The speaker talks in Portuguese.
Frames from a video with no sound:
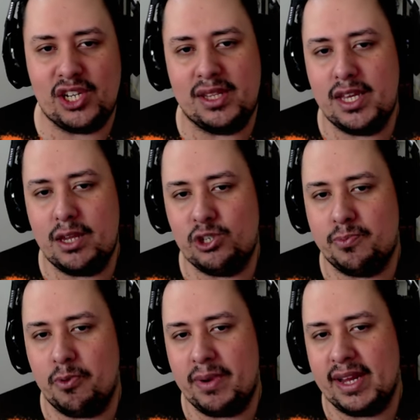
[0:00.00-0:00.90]
de janeiro
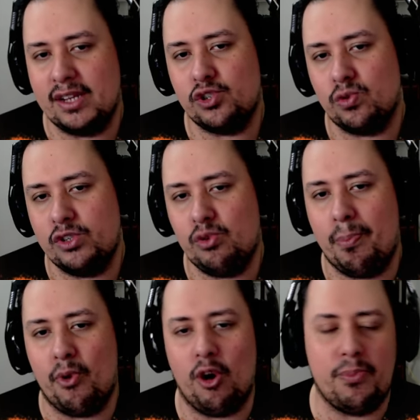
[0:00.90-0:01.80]
de publicações
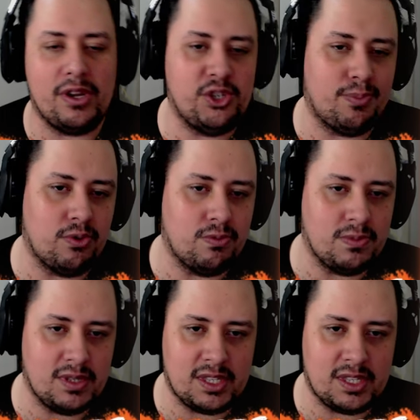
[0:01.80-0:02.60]
do próprio Ed Boon.